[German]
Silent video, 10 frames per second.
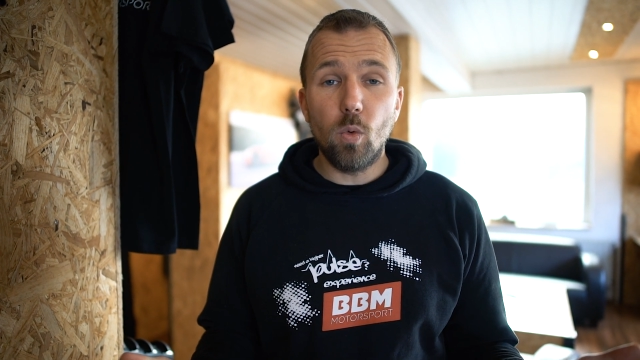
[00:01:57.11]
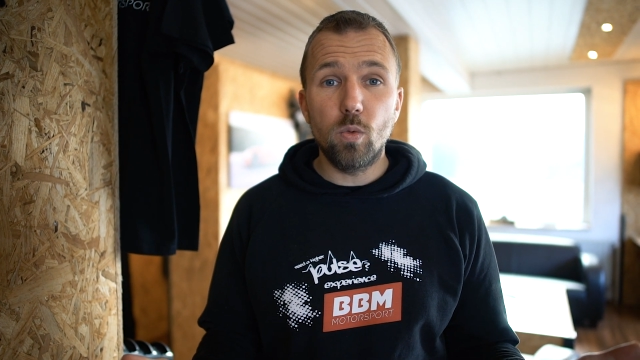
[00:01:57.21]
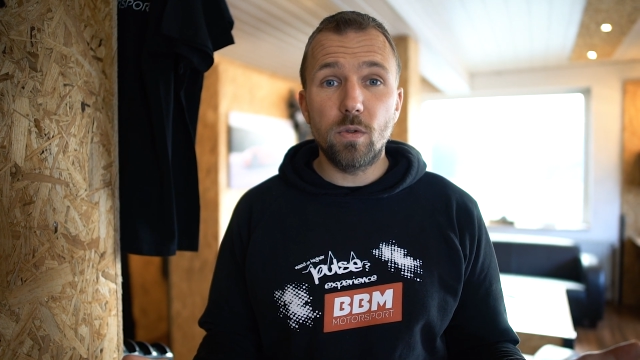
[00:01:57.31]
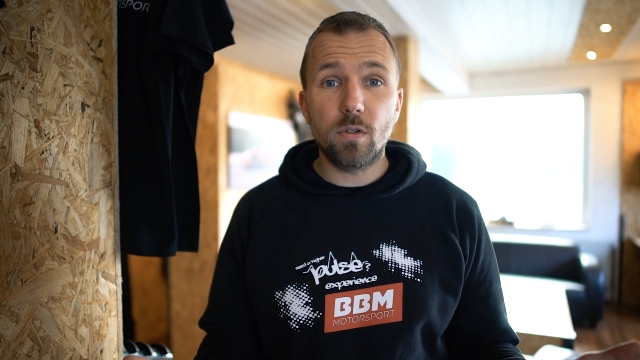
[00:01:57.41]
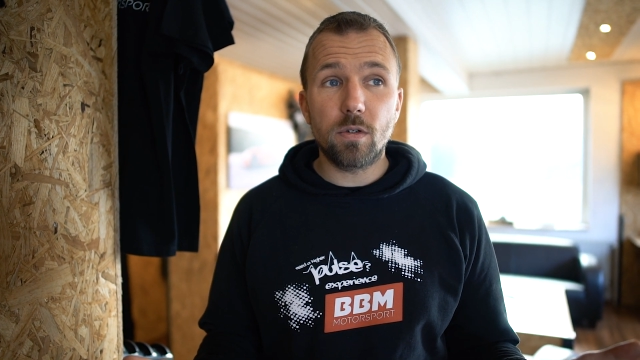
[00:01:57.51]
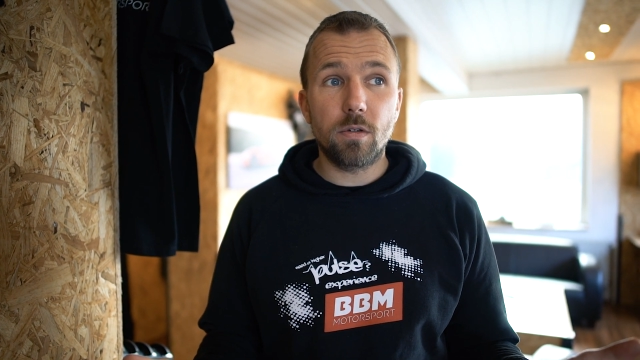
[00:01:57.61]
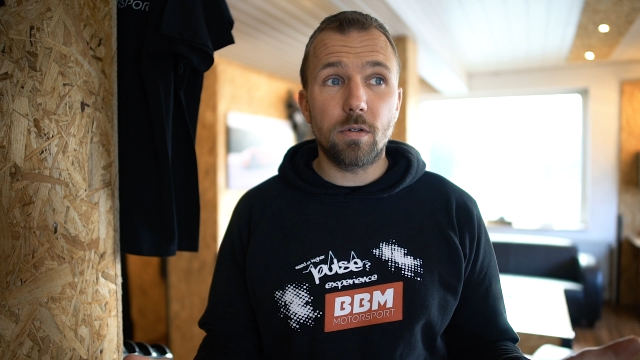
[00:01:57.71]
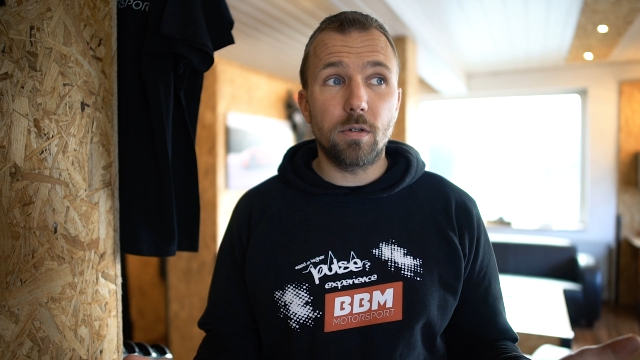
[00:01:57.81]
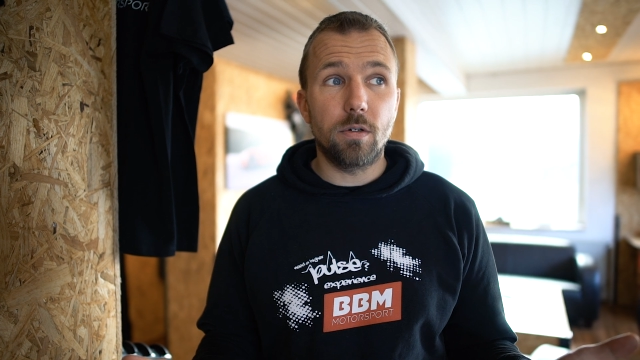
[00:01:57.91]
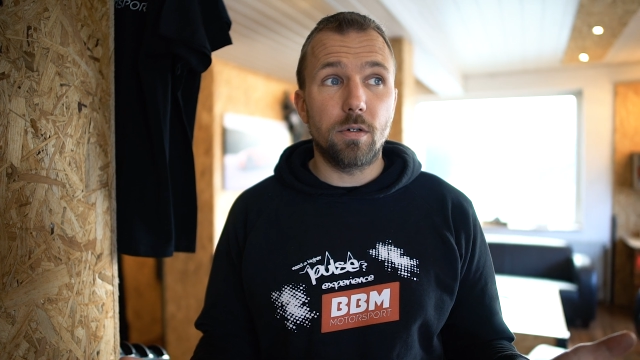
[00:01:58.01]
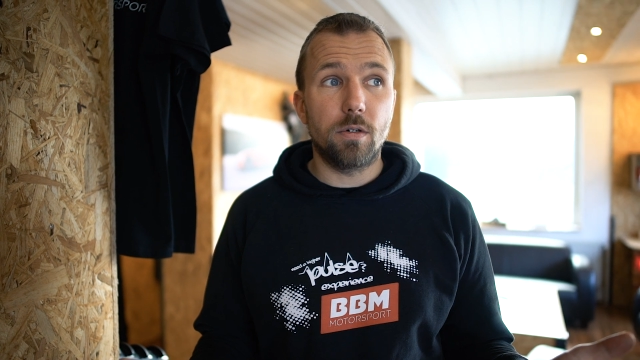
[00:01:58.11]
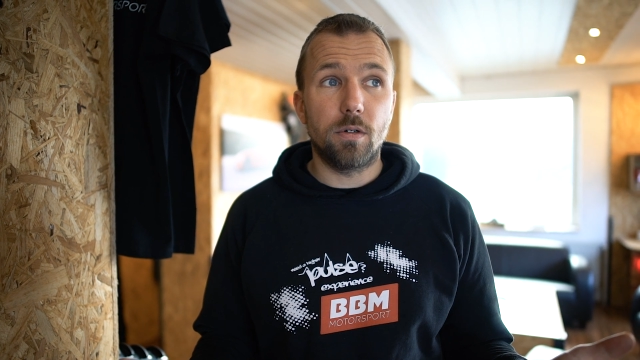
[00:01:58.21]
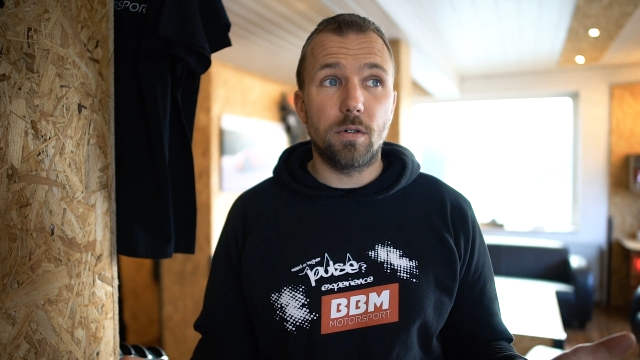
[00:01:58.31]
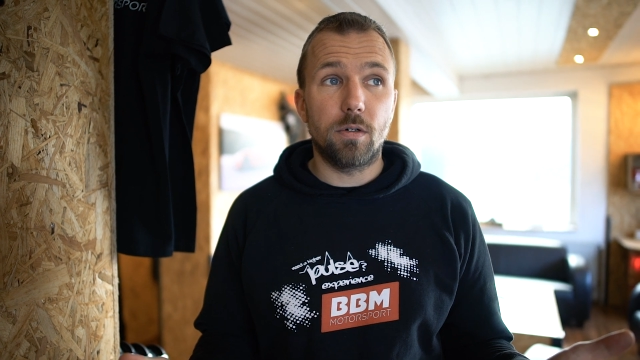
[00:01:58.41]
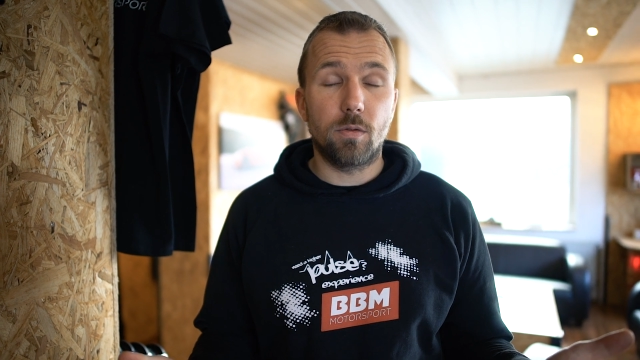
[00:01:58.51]

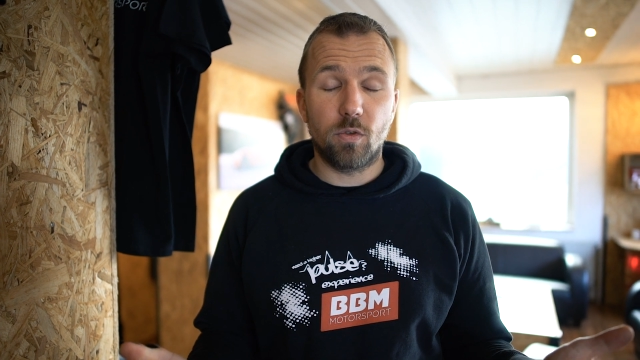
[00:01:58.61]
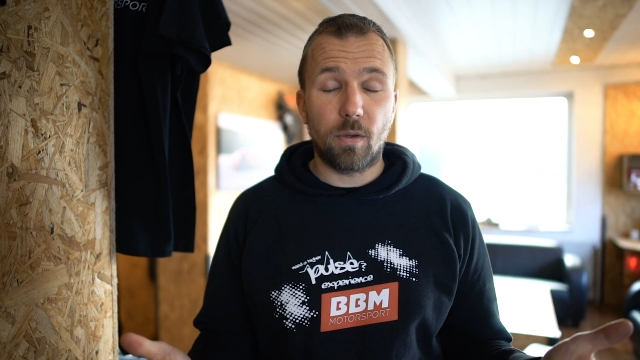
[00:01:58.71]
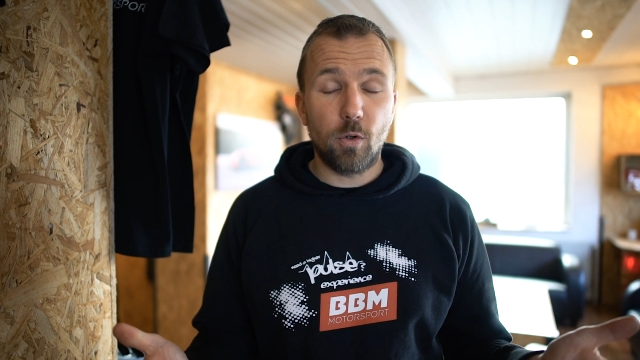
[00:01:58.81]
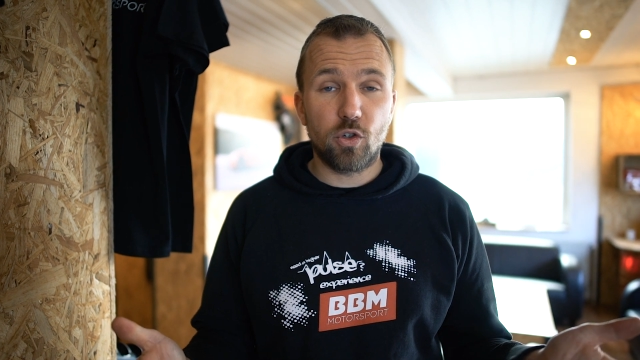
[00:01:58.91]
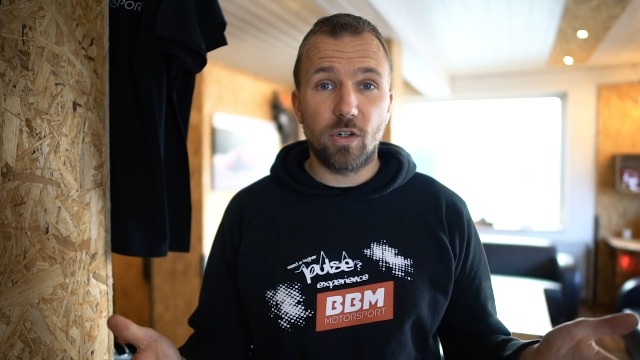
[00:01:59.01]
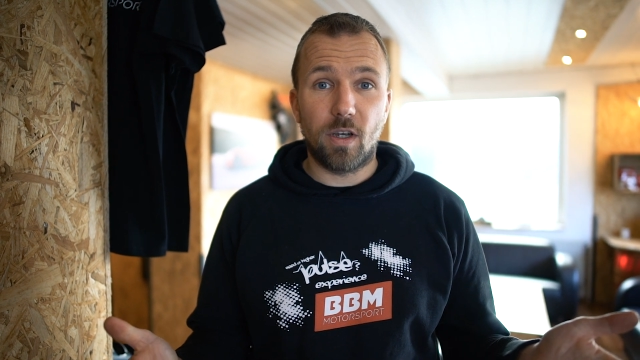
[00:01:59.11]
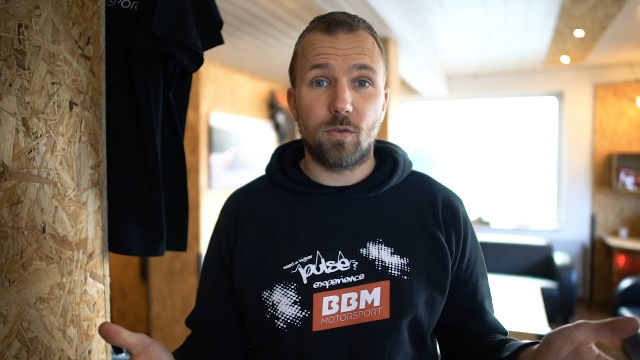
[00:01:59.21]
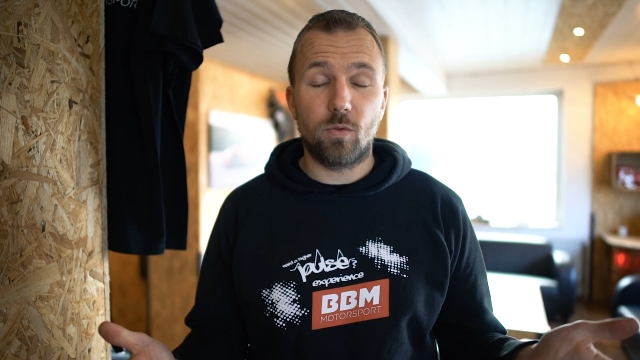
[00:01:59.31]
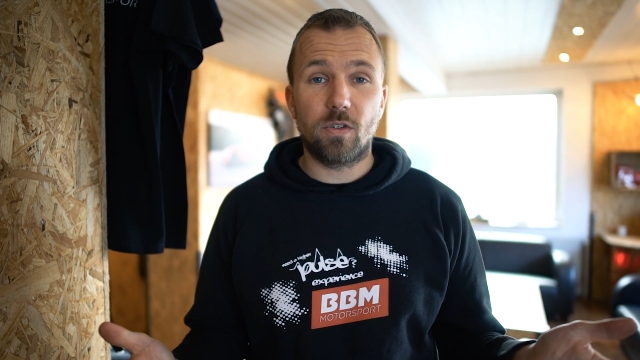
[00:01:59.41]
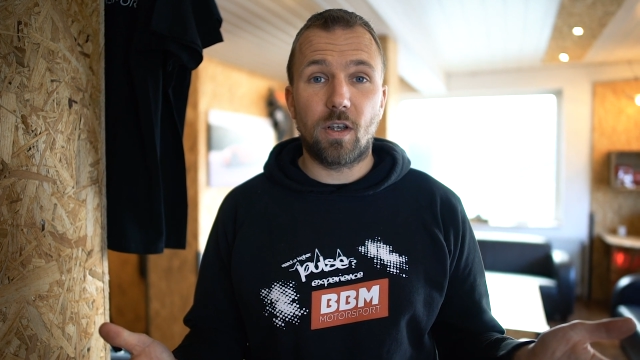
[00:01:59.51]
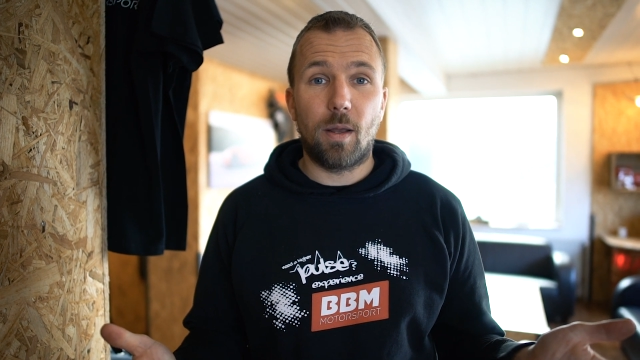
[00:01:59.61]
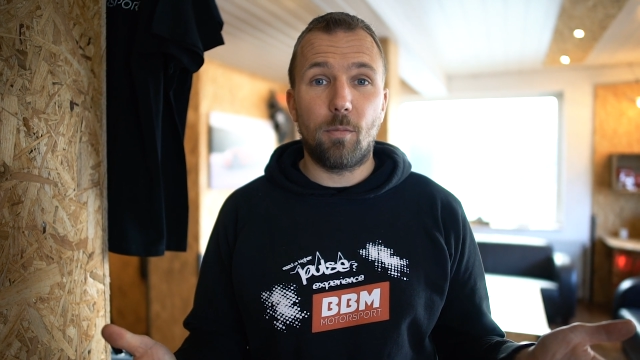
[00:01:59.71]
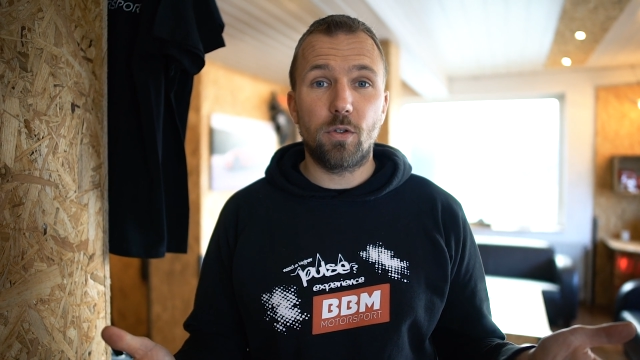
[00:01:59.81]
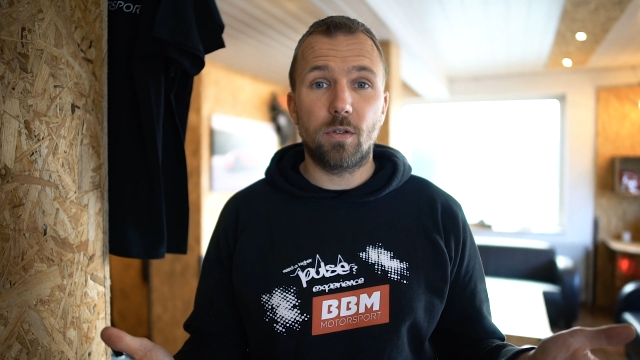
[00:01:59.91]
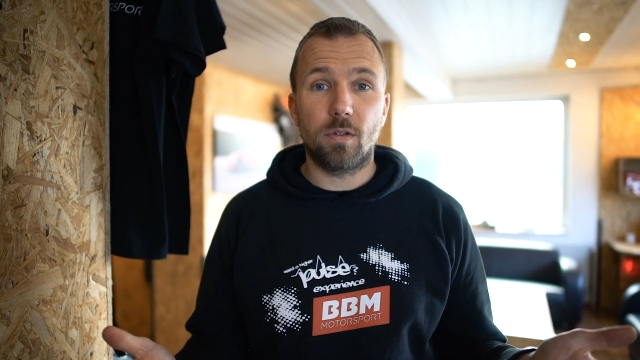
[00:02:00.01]
unsere, äh, unser Merchandise, unsere
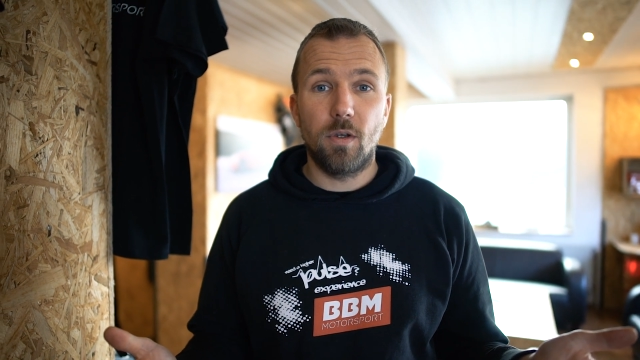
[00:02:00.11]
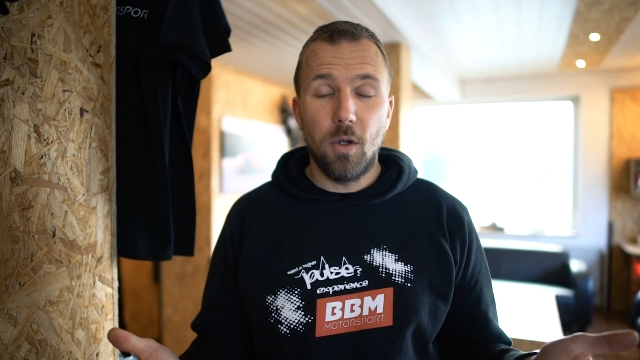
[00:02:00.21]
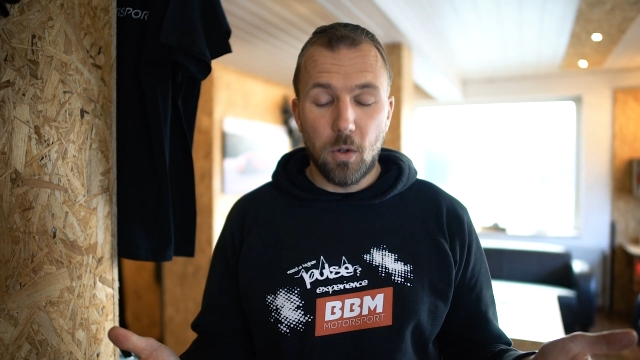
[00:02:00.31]
Klamotten.